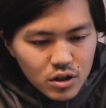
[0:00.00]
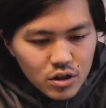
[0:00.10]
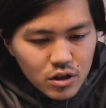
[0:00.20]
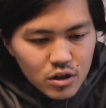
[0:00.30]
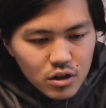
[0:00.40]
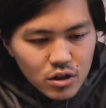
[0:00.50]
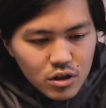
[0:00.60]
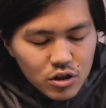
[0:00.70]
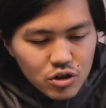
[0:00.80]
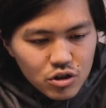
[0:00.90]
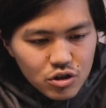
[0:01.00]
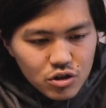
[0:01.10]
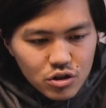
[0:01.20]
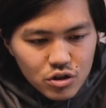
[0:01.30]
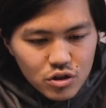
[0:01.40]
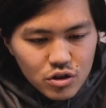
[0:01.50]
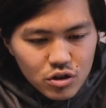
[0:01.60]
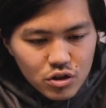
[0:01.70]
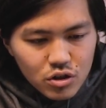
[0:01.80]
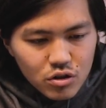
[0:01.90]
que je
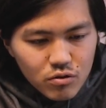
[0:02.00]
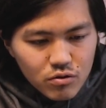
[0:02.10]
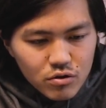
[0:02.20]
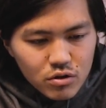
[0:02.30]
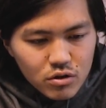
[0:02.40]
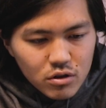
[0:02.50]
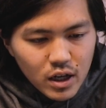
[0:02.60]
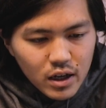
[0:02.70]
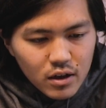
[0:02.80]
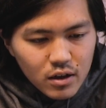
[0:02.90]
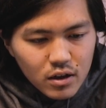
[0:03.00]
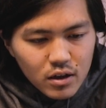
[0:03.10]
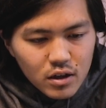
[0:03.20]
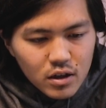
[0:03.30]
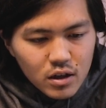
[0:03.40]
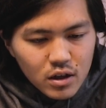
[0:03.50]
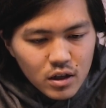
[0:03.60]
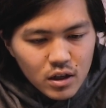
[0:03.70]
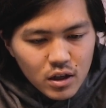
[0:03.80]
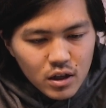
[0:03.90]
voulais
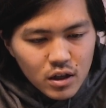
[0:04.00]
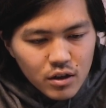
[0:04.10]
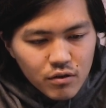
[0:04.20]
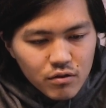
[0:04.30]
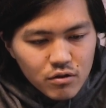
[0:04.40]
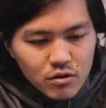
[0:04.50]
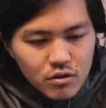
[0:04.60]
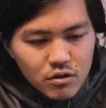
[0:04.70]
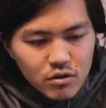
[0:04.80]
vous